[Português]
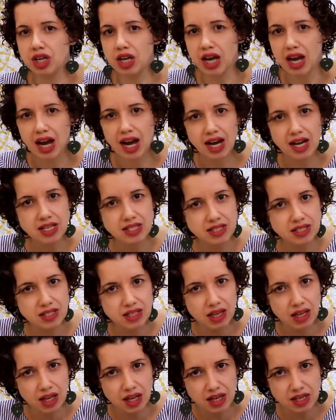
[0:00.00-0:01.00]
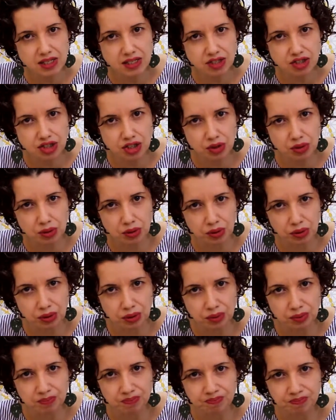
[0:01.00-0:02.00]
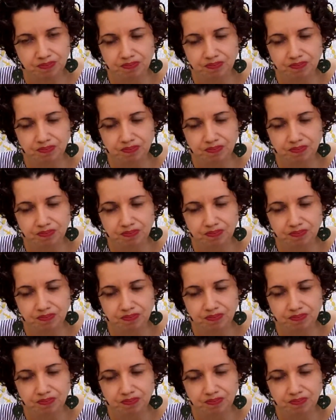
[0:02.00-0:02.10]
reais este rolo.